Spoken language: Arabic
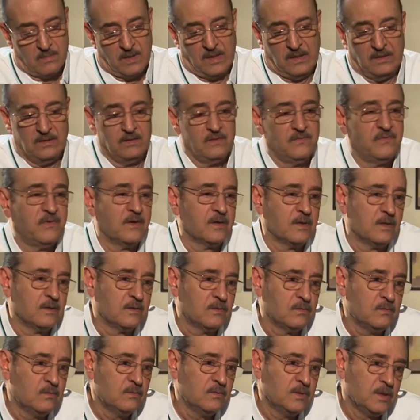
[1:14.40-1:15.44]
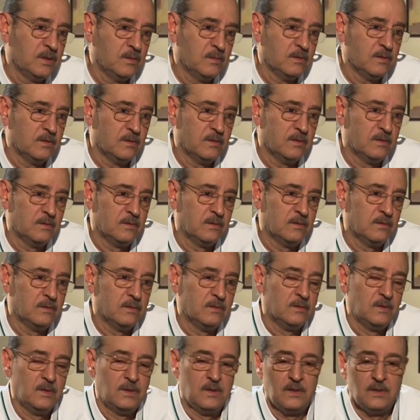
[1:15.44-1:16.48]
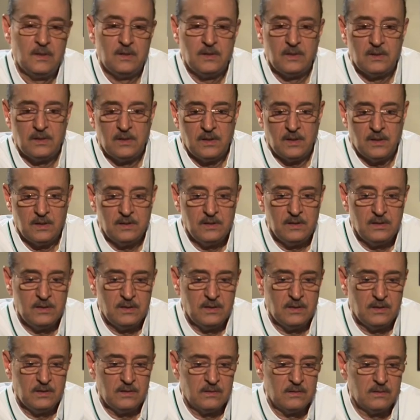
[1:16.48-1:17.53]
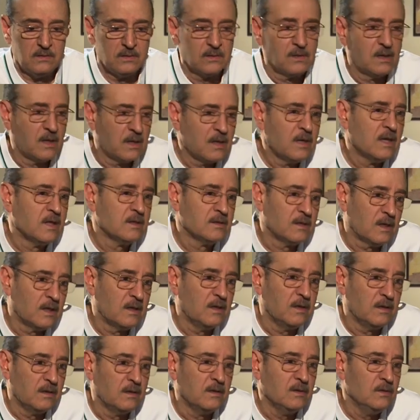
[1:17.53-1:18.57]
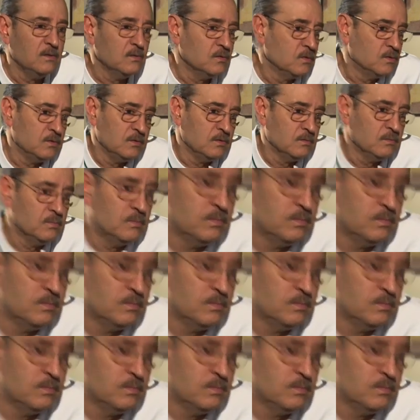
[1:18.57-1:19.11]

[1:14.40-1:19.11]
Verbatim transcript: عندي فقط هو آه، يعني آه، قناة على اليوتيوب